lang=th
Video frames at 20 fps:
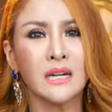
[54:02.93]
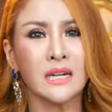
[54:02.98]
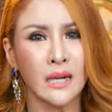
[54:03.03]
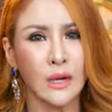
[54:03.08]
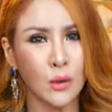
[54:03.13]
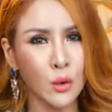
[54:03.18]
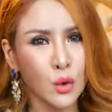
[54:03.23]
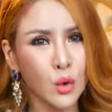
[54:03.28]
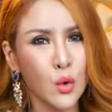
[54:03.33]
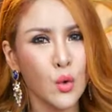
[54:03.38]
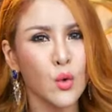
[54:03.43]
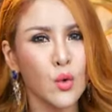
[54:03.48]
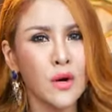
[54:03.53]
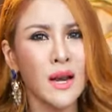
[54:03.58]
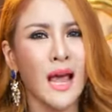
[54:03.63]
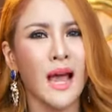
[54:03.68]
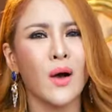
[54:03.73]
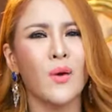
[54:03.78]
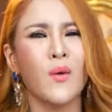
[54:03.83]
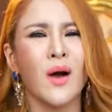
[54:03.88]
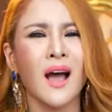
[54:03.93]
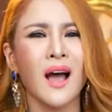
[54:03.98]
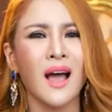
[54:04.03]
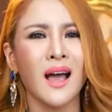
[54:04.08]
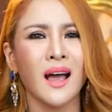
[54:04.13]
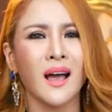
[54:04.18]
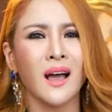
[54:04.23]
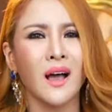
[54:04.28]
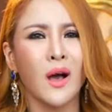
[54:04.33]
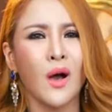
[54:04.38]
เรารู้แล้วว่า
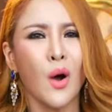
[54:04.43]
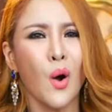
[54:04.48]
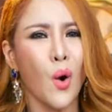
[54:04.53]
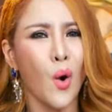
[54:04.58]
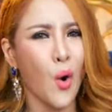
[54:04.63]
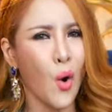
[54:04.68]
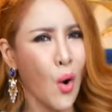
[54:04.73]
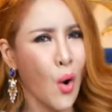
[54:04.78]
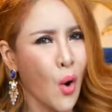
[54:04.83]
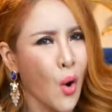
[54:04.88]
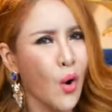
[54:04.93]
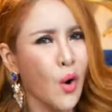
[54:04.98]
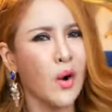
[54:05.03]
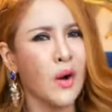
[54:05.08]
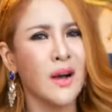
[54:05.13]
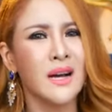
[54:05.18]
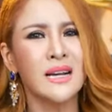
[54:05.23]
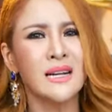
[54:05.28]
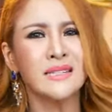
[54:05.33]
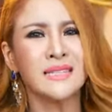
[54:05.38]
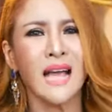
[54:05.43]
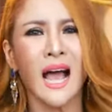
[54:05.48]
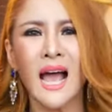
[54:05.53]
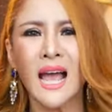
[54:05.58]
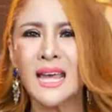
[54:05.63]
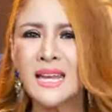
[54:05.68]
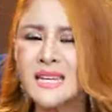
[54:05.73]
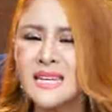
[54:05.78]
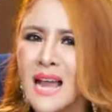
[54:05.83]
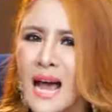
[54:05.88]
โอ้ถ้า
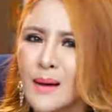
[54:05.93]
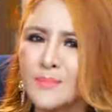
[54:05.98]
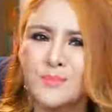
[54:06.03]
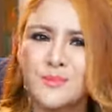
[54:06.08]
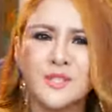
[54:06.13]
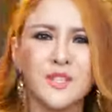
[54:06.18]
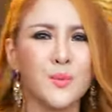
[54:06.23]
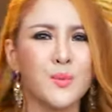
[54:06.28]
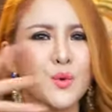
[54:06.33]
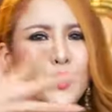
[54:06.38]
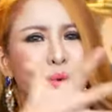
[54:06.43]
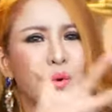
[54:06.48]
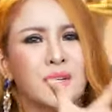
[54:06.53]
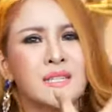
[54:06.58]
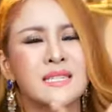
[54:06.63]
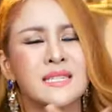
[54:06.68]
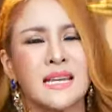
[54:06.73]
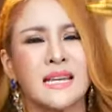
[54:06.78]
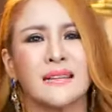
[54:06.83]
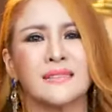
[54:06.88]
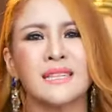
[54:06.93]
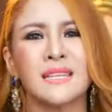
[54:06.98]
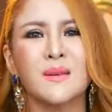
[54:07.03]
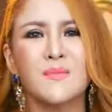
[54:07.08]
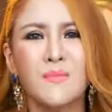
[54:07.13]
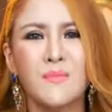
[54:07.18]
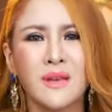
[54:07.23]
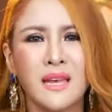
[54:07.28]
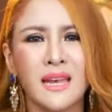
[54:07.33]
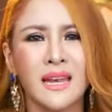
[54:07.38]
ให้นับจำนวนสิ่ง
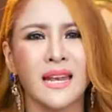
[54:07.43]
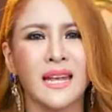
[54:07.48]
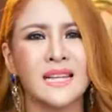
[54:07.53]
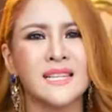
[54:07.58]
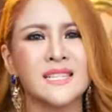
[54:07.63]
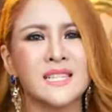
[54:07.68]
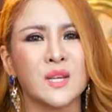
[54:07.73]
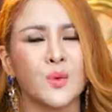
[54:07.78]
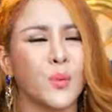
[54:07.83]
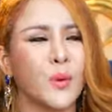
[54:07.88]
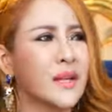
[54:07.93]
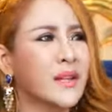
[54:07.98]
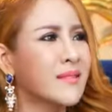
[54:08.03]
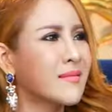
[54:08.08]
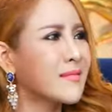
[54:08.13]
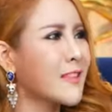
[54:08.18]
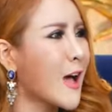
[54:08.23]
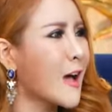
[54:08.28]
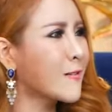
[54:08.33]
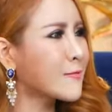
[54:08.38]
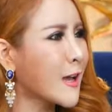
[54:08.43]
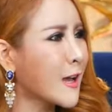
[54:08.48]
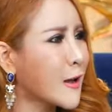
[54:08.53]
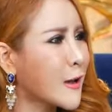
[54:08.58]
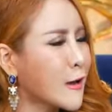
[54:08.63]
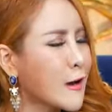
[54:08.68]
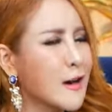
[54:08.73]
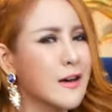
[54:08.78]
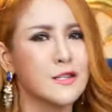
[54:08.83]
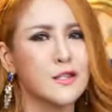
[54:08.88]
ที่มีในชีวิตตั้งแต่
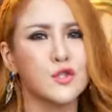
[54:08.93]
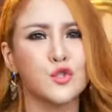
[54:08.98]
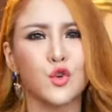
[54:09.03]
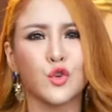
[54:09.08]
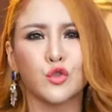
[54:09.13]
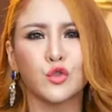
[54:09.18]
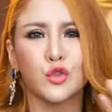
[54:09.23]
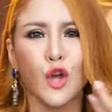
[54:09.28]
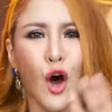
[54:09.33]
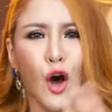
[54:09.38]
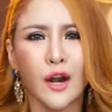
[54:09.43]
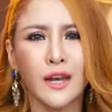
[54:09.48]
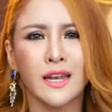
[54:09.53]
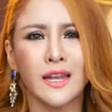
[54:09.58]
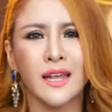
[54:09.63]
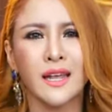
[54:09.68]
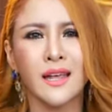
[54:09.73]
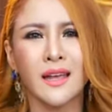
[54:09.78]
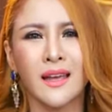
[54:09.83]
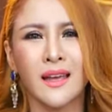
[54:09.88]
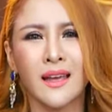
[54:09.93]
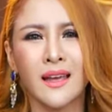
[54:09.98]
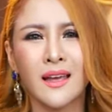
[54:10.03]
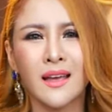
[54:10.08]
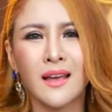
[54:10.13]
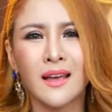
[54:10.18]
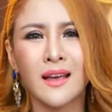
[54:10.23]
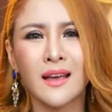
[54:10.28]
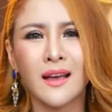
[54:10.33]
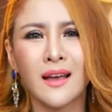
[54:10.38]
เกิดจนตอนนี้
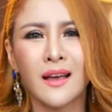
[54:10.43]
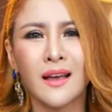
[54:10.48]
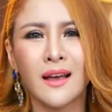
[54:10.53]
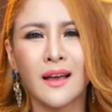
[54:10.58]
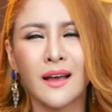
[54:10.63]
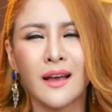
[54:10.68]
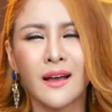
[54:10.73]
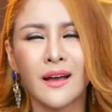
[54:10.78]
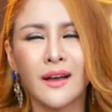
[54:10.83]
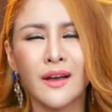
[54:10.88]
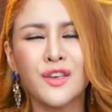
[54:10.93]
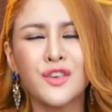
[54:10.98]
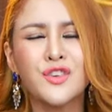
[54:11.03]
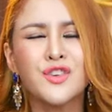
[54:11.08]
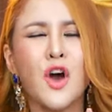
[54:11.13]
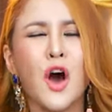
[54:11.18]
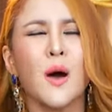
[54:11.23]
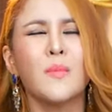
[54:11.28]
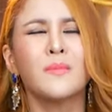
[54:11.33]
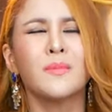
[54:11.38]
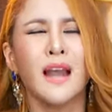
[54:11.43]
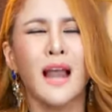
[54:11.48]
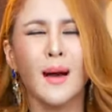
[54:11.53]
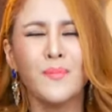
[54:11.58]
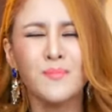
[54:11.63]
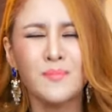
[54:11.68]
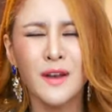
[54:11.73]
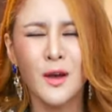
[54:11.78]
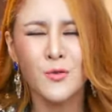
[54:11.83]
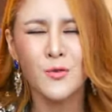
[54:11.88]
ยอมรั
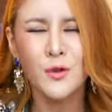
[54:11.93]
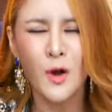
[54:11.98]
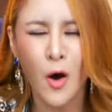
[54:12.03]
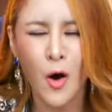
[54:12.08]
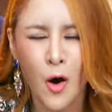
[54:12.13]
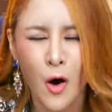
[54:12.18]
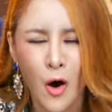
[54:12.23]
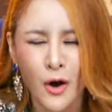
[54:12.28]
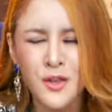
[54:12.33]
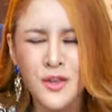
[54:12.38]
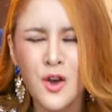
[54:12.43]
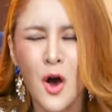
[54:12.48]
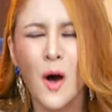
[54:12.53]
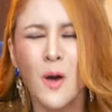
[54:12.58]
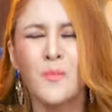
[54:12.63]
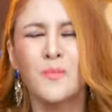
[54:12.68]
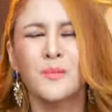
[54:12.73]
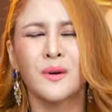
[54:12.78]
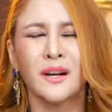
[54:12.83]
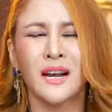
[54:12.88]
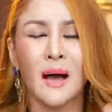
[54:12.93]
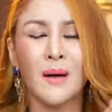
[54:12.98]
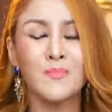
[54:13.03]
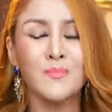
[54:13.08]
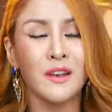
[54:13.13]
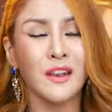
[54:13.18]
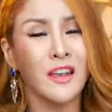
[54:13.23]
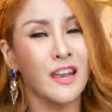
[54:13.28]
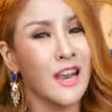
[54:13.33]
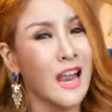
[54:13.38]
บแล้วหนอยอมรับ
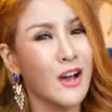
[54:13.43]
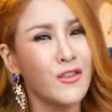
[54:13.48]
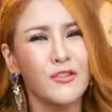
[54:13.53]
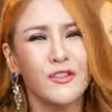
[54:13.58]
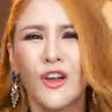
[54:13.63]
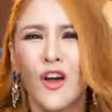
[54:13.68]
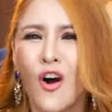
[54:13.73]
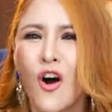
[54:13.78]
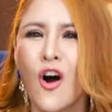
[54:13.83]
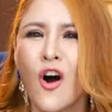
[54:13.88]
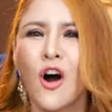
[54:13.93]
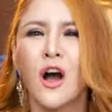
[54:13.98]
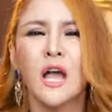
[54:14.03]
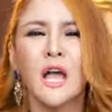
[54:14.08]
แล้วหนอ